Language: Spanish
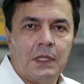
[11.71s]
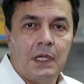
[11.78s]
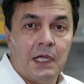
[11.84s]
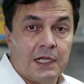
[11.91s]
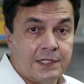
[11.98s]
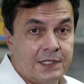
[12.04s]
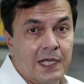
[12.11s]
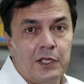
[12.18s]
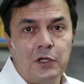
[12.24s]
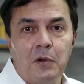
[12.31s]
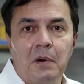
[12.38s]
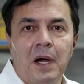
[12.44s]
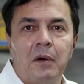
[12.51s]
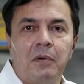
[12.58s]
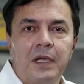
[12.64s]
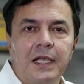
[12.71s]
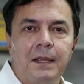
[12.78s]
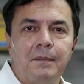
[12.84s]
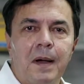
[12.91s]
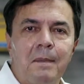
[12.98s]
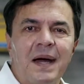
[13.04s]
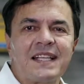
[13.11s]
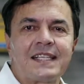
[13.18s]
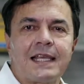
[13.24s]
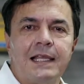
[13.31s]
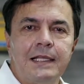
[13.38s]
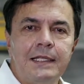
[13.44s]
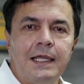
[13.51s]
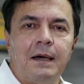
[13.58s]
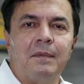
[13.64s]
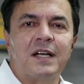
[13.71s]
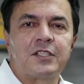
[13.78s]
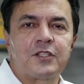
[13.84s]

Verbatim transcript: Este año, bajo el lema Más calidad, más